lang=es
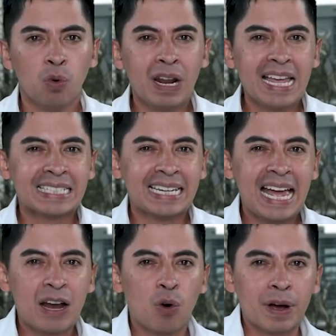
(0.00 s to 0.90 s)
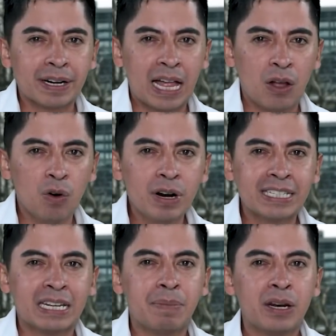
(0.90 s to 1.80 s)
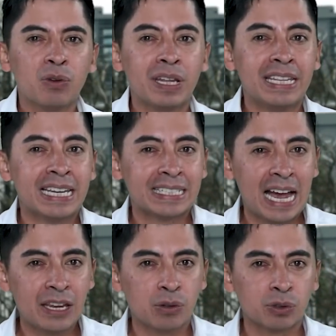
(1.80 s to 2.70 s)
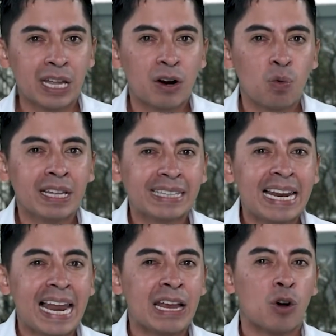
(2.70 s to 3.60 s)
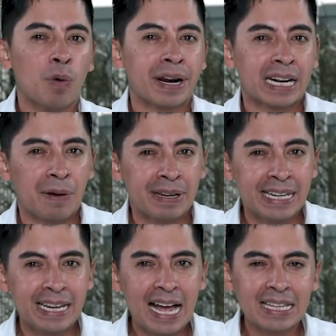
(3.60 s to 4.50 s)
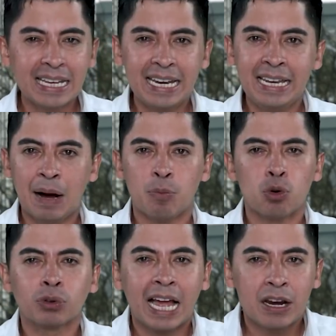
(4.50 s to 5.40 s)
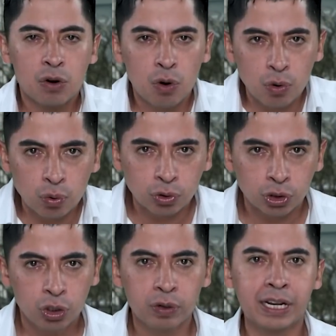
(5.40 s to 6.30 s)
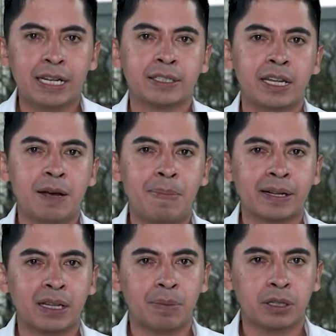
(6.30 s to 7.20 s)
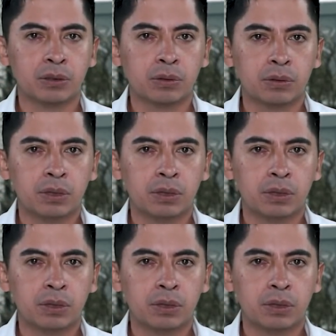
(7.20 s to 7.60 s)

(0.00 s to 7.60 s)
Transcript: Una decena de gobernadores en menos de 10 años dan cuenta de la ingobernabilidad y la brutal corrupción en este departamento.